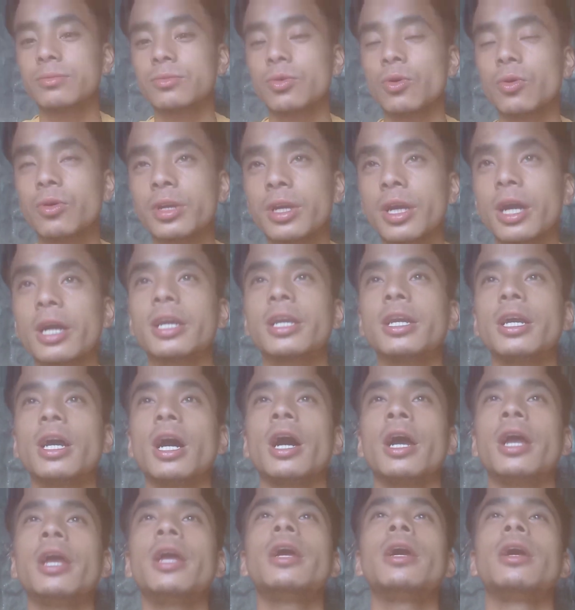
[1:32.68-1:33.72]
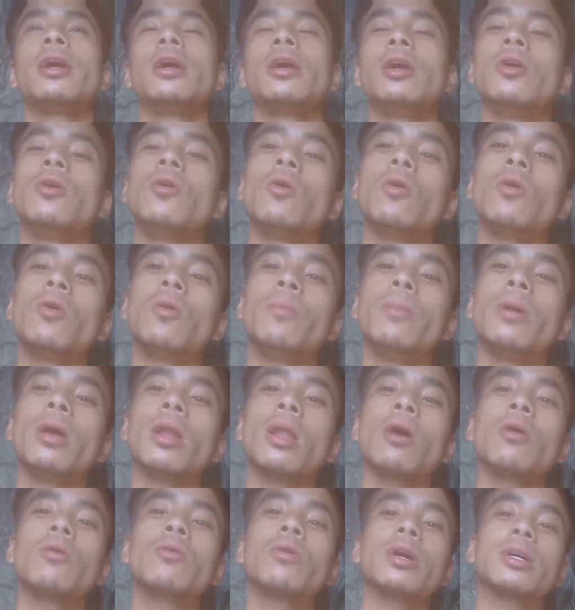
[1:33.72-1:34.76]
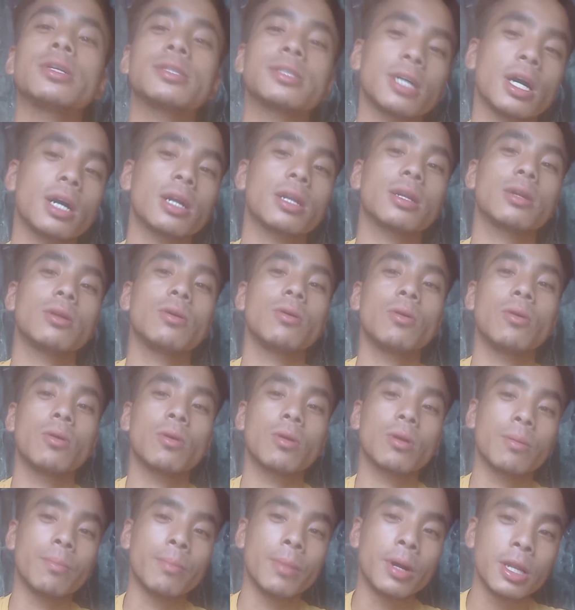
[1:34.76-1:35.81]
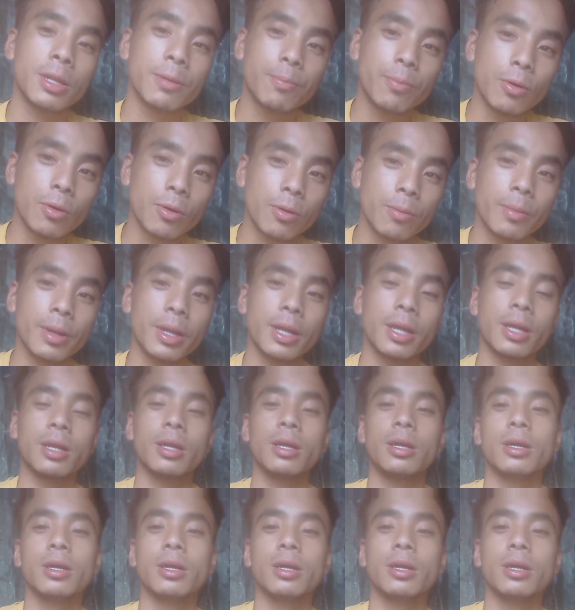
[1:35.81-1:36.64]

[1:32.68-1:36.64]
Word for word: तो क्या क्या है वो महिलाओं का साथ और मणिपुर में